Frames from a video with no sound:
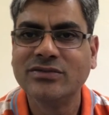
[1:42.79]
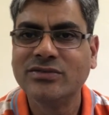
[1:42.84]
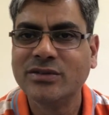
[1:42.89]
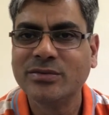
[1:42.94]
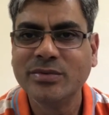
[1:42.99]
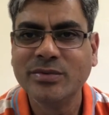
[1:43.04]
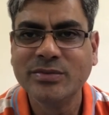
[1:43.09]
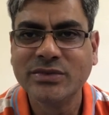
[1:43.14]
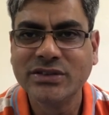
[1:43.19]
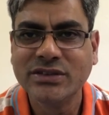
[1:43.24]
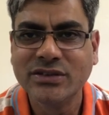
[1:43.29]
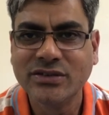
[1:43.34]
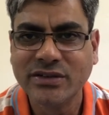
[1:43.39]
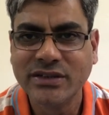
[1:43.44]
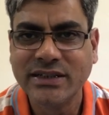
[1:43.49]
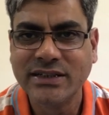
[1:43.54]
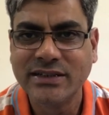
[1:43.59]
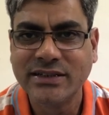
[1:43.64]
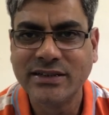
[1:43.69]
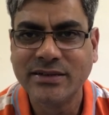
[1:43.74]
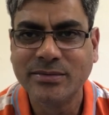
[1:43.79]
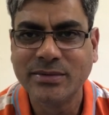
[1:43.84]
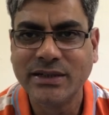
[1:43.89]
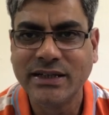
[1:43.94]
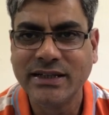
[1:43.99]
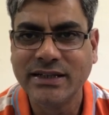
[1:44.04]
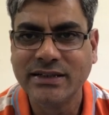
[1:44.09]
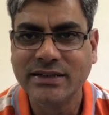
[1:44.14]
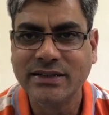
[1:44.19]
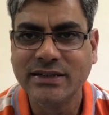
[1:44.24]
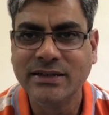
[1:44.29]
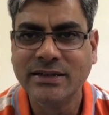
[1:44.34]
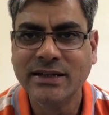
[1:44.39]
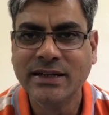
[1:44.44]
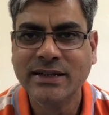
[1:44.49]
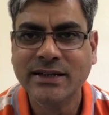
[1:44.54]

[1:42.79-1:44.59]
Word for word: तो वो भी मुझे वही करके बुलाएगा